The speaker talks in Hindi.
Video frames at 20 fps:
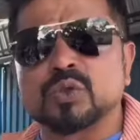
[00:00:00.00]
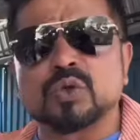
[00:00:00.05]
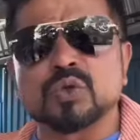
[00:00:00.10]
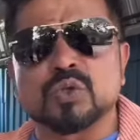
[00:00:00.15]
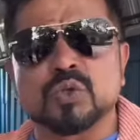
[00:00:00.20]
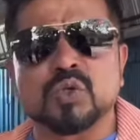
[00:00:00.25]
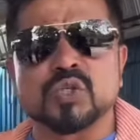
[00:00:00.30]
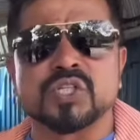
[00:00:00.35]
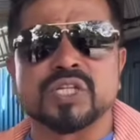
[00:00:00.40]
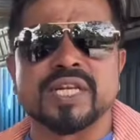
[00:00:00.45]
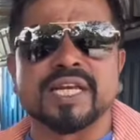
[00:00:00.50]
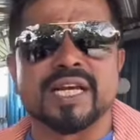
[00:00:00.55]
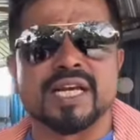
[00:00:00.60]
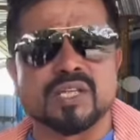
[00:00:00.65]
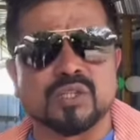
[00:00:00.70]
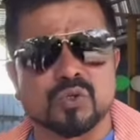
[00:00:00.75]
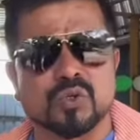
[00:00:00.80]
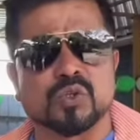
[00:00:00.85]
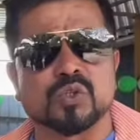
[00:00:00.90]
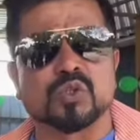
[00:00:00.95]
जो सोचने का
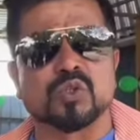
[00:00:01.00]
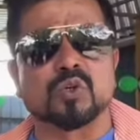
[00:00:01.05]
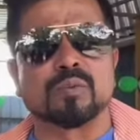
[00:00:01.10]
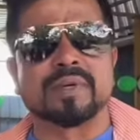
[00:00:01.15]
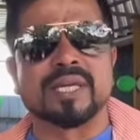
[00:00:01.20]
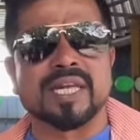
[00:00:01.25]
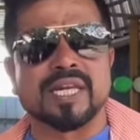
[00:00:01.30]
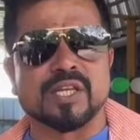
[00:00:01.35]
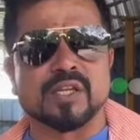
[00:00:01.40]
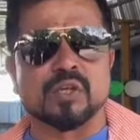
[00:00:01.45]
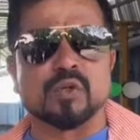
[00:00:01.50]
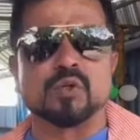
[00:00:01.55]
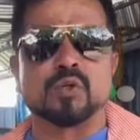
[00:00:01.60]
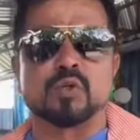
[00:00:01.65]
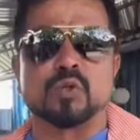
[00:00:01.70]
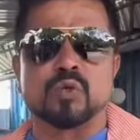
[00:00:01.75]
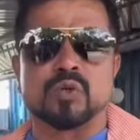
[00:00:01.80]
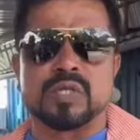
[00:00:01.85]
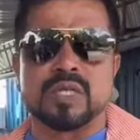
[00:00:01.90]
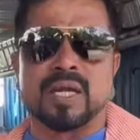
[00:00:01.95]
सोच लो मैंने क्यों
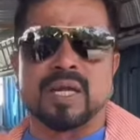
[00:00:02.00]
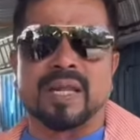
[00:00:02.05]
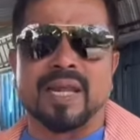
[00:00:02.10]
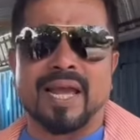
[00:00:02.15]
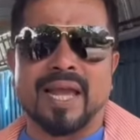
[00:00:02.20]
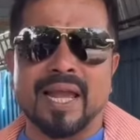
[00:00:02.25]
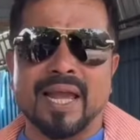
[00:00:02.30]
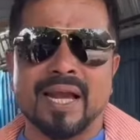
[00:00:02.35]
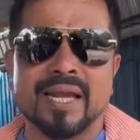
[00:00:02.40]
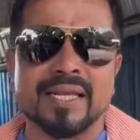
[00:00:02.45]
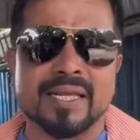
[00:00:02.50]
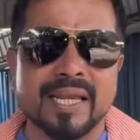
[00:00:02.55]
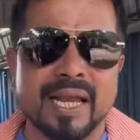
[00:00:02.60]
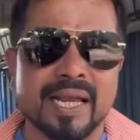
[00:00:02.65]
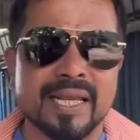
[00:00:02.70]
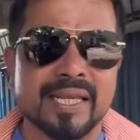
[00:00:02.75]
शूट कराया क्या